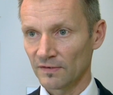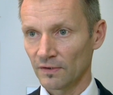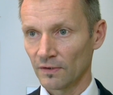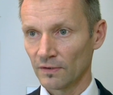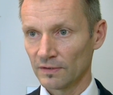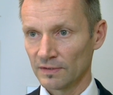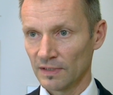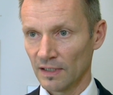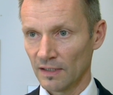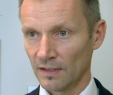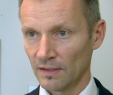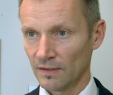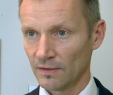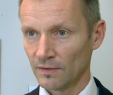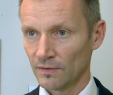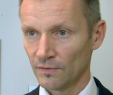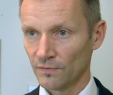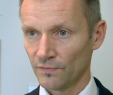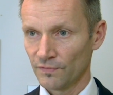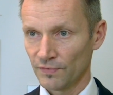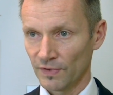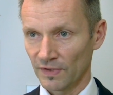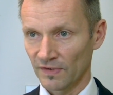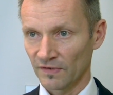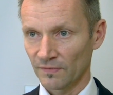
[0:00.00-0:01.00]
soll ja
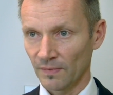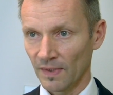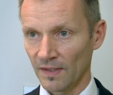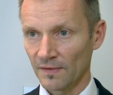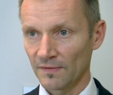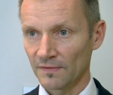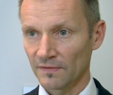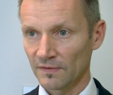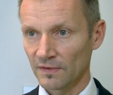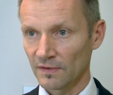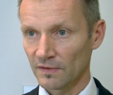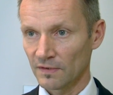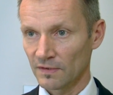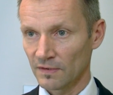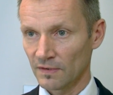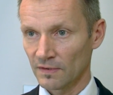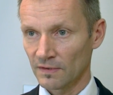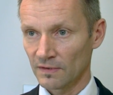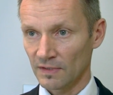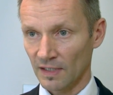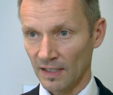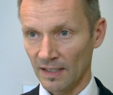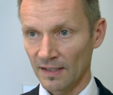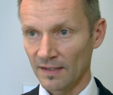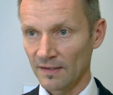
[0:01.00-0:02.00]
für 20,
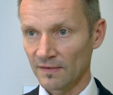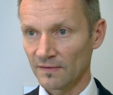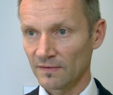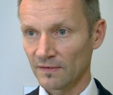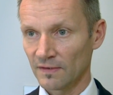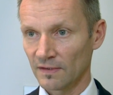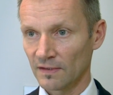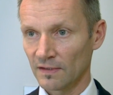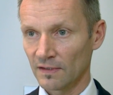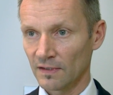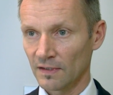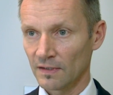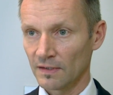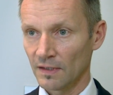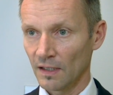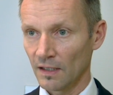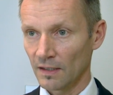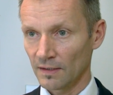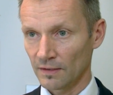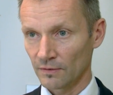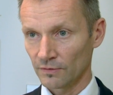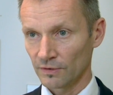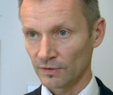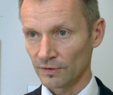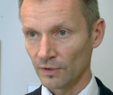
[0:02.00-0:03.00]
30
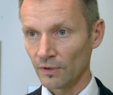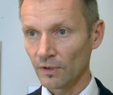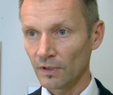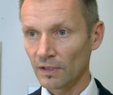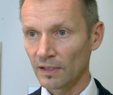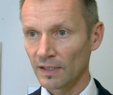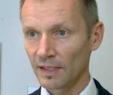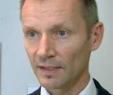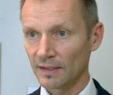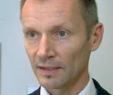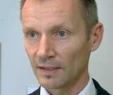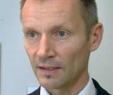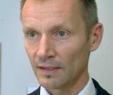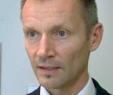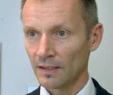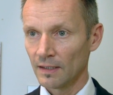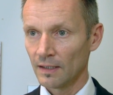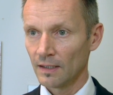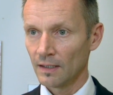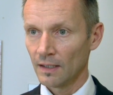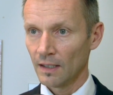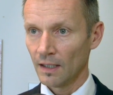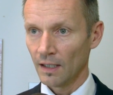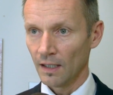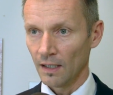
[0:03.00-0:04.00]
Jahre oder noch länger
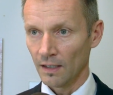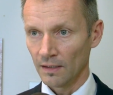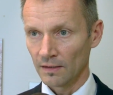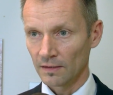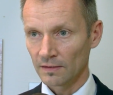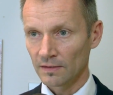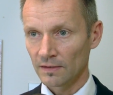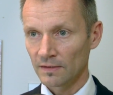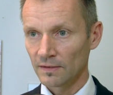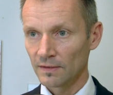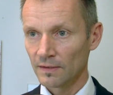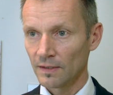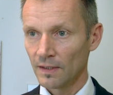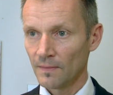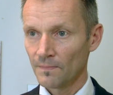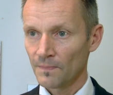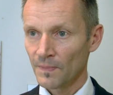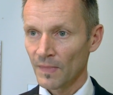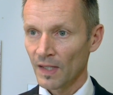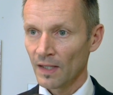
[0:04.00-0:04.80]
halten.